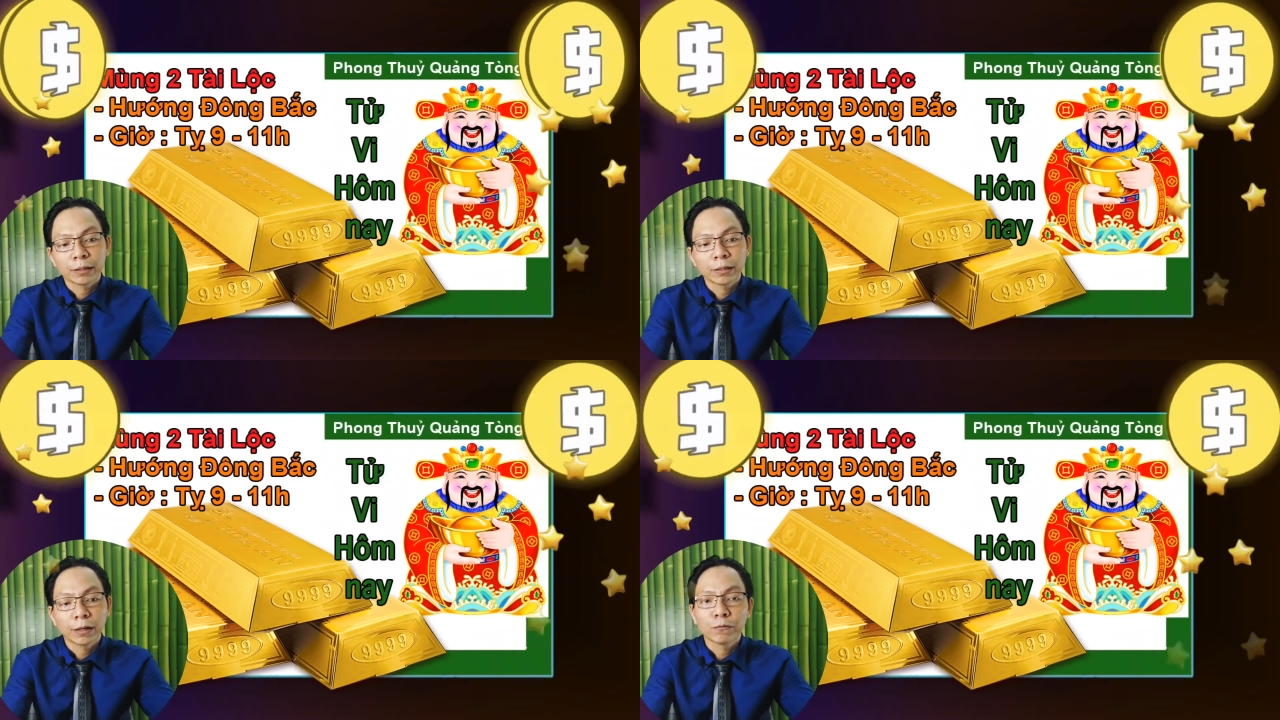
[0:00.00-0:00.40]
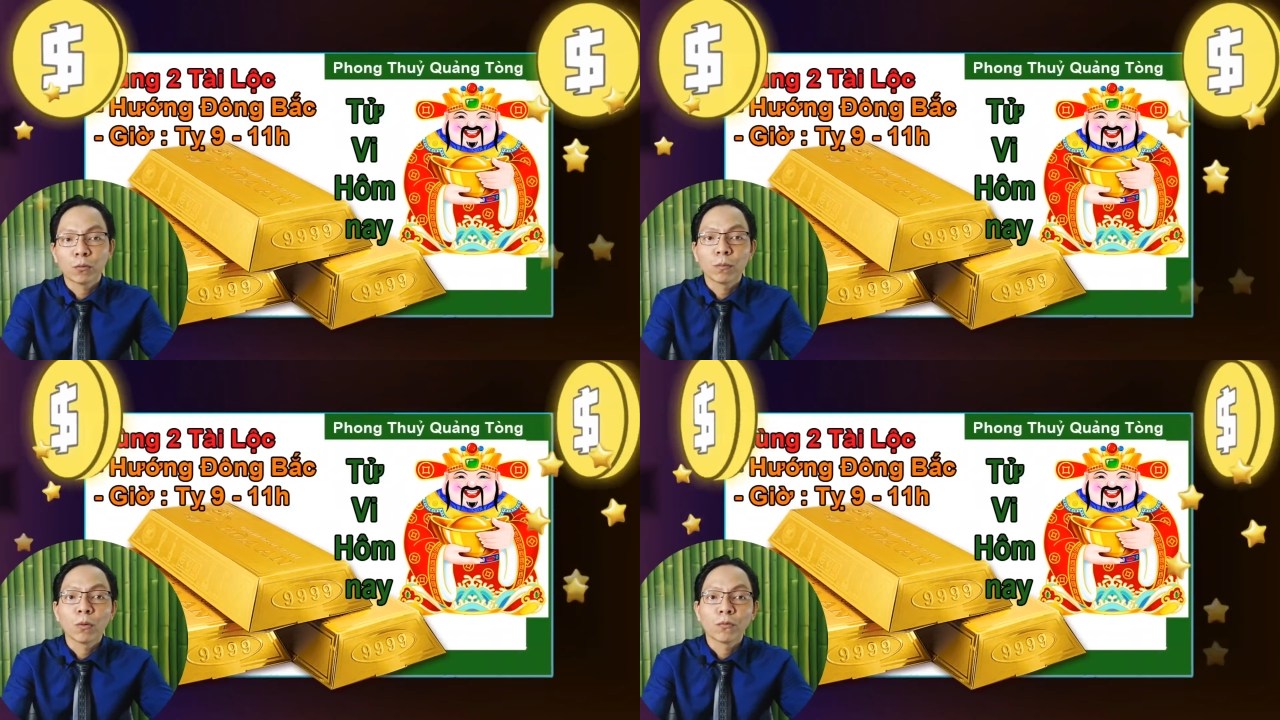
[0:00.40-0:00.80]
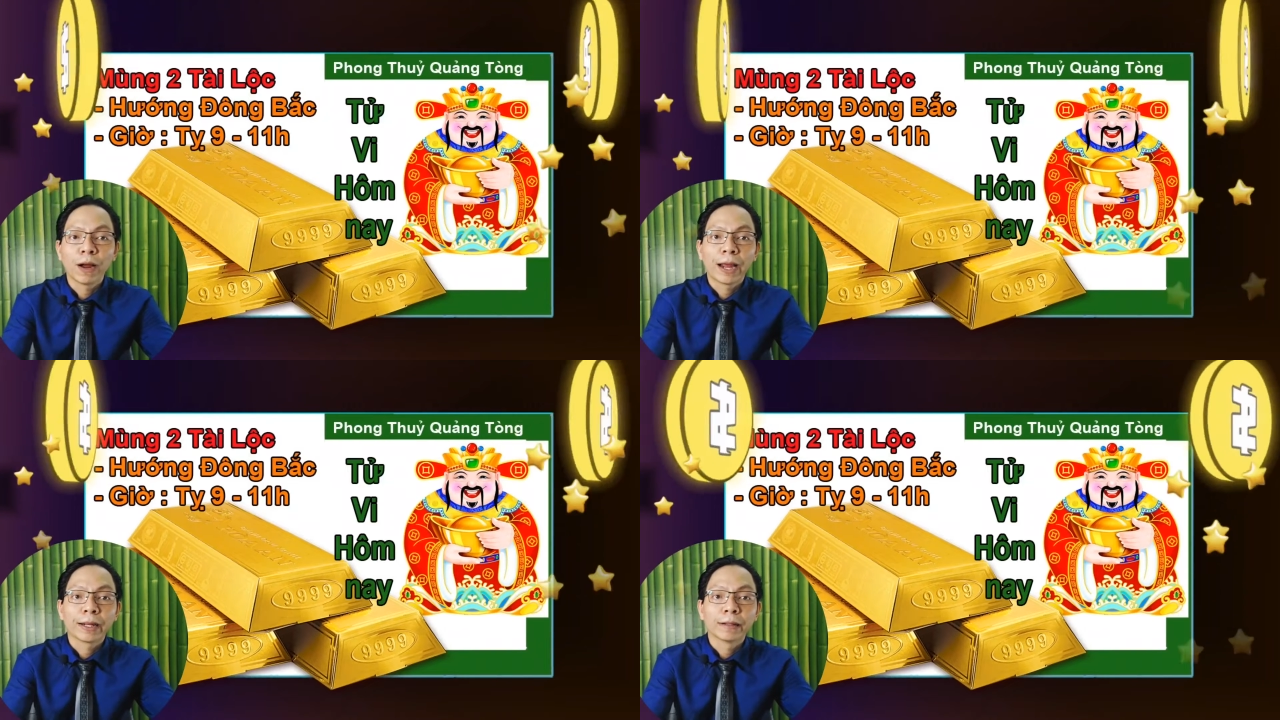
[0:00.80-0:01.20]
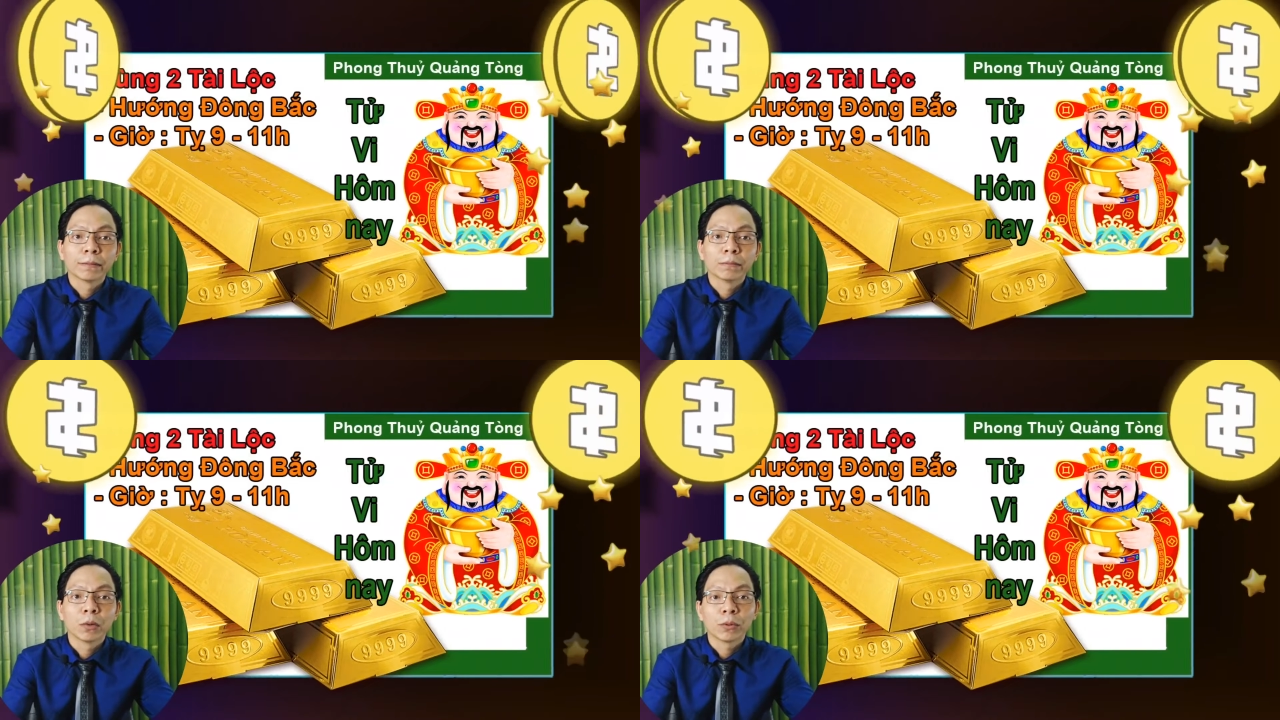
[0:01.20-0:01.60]
những trang phục màu vàng,
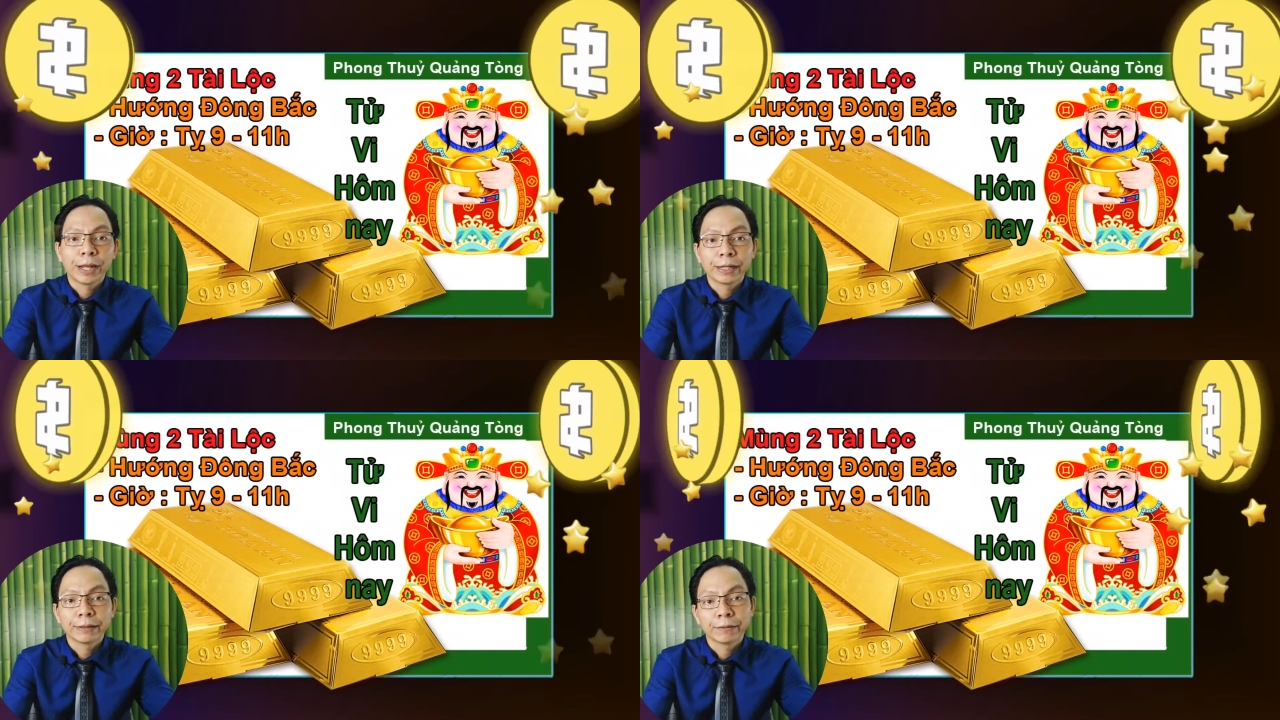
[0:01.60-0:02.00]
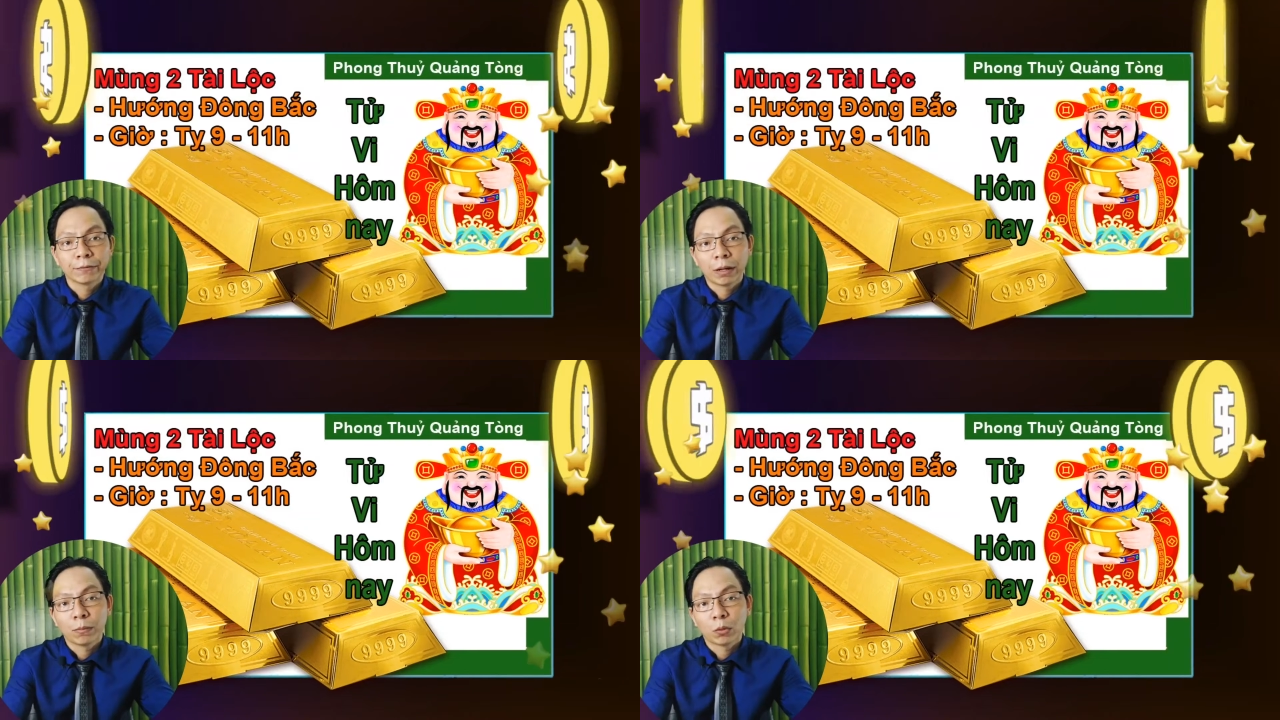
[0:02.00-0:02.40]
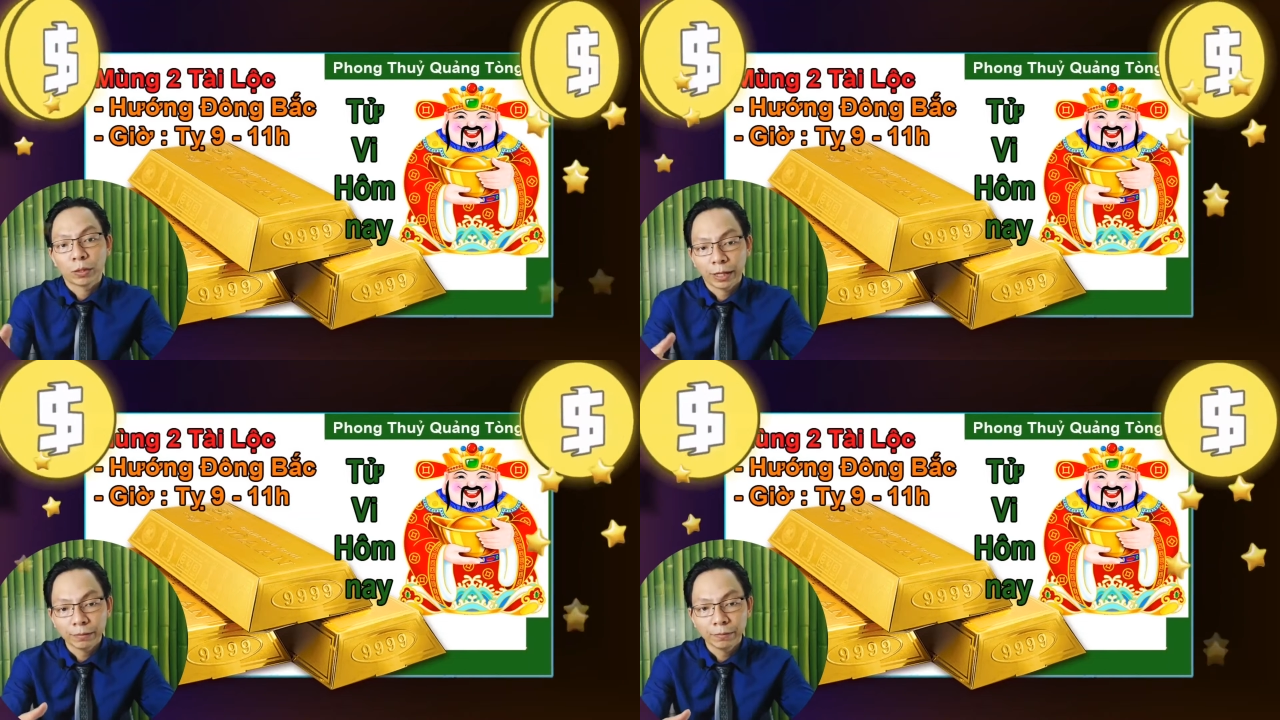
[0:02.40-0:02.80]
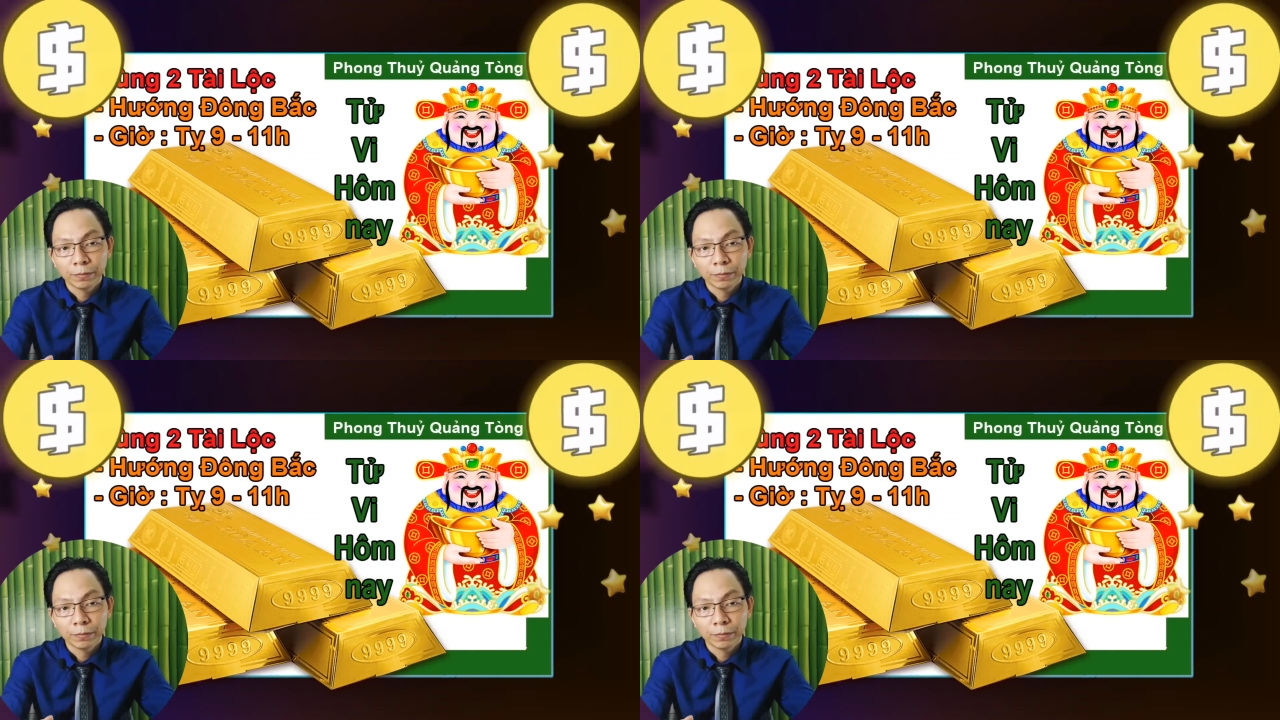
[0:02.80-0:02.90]
màu đen và màu trắng.